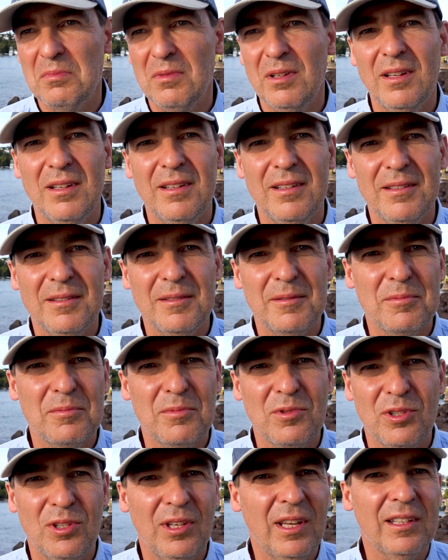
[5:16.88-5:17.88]
e,
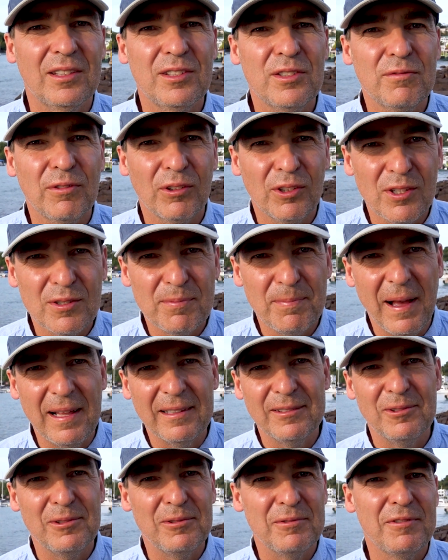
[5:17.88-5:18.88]
czy jakichś
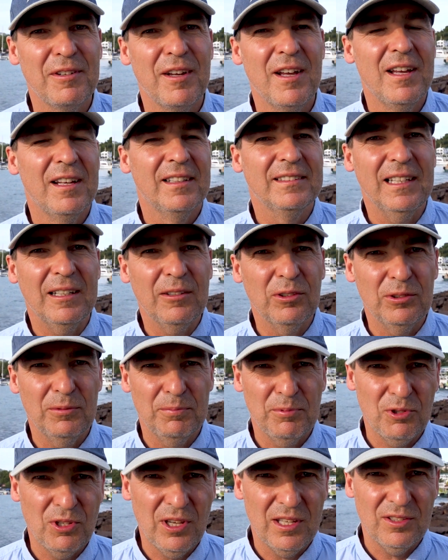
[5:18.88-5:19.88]
wodospadów, tego
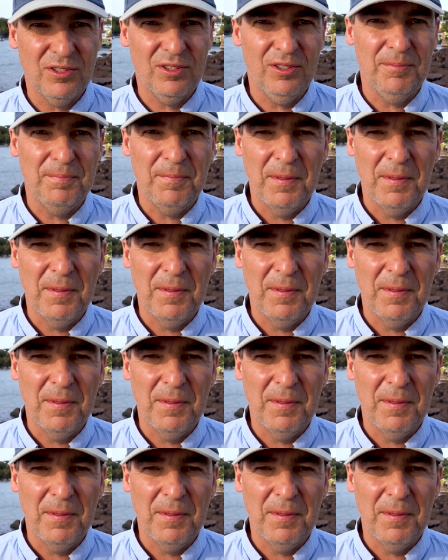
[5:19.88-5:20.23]
typu rzeczy.